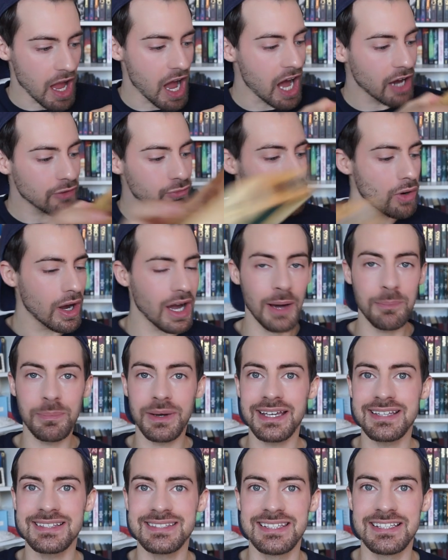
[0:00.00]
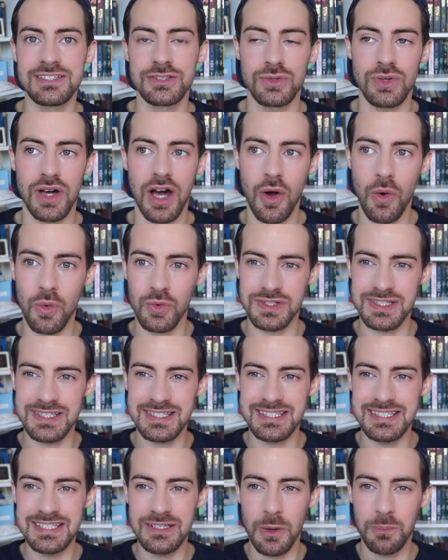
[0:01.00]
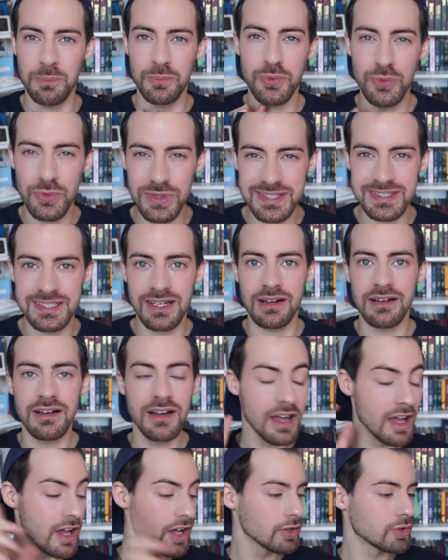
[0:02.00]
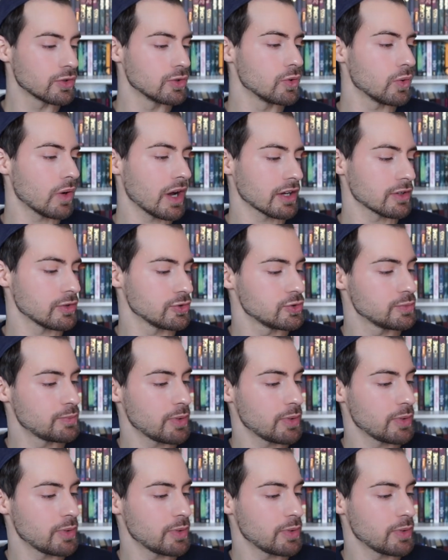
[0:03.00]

à voir après s'il sera aussi euh, puissant que l'oracle du